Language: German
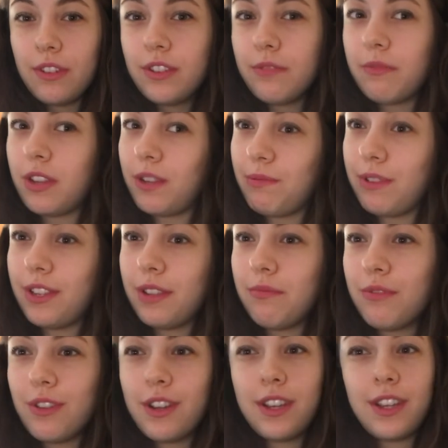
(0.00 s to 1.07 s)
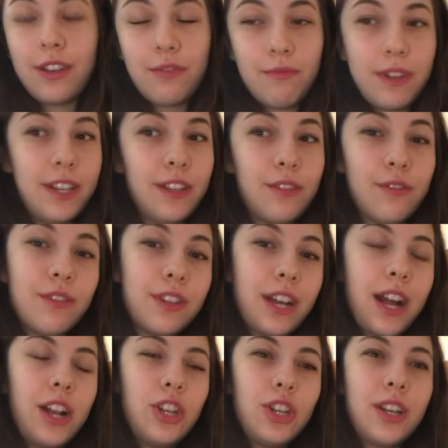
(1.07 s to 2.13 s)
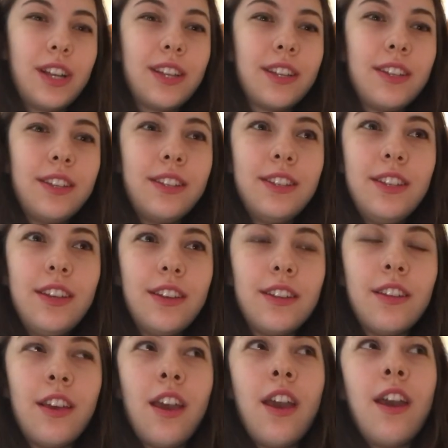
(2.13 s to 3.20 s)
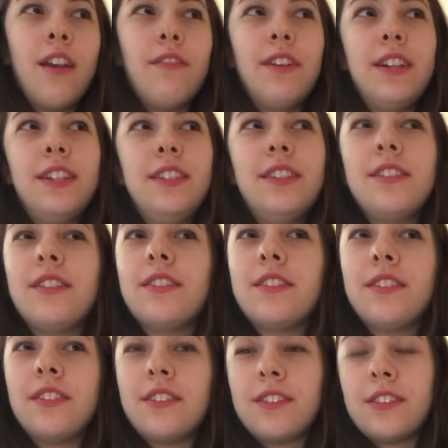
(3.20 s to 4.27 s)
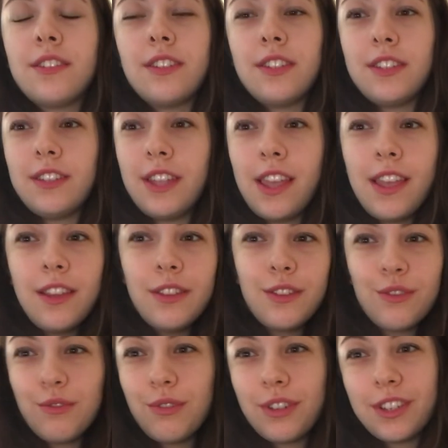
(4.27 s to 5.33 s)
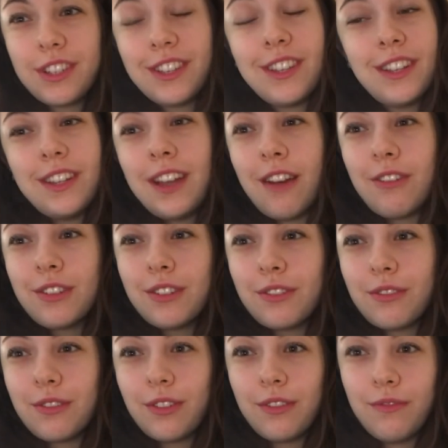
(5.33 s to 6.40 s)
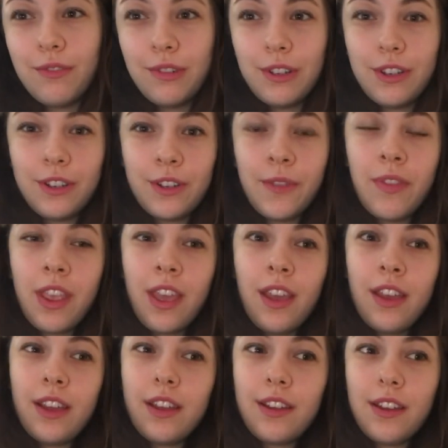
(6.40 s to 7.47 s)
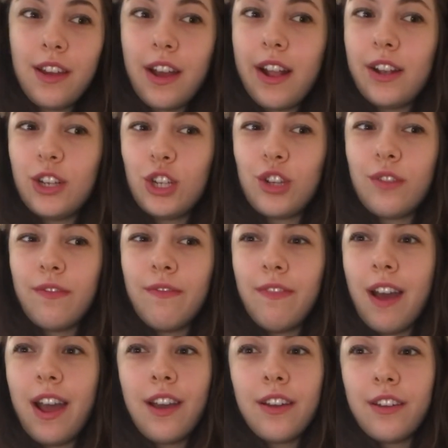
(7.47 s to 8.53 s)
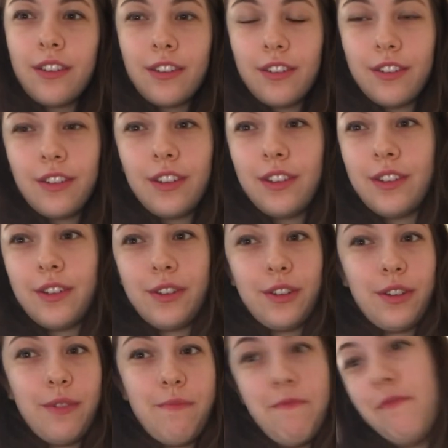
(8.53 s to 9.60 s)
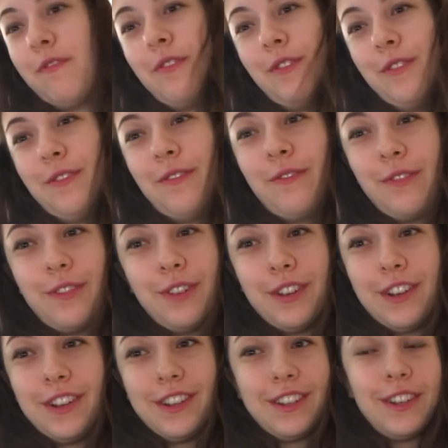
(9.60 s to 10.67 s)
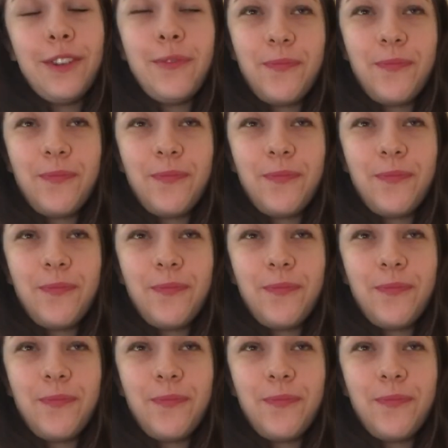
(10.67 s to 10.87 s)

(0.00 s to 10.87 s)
zum Beispiel die Epoche der Romantik total stark kritisiert, weil diese Sehnsucht, die da ausgedrückt wurde, äh, als schwach äh, empfunden wurde